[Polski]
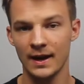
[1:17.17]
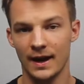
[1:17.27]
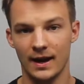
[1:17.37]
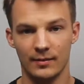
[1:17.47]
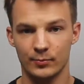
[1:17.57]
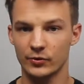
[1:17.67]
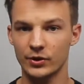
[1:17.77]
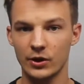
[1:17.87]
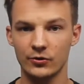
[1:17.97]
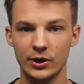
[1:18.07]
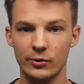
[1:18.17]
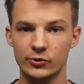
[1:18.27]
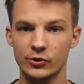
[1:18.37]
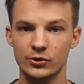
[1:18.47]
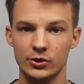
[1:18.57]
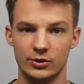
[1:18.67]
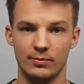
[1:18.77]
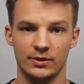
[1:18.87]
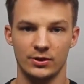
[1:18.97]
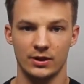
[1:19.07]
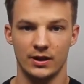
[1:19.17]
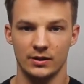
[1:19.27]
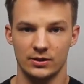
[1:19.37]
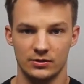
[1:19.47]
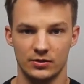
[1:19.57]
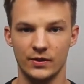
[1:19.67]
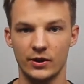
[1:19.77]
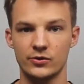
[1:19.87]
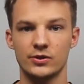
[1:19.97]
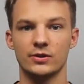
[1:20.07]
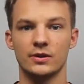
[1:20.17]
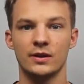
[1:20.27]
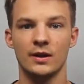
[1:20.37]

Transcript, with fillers: a piątego dnia usiądziesz i będziesz grać dwie godziny.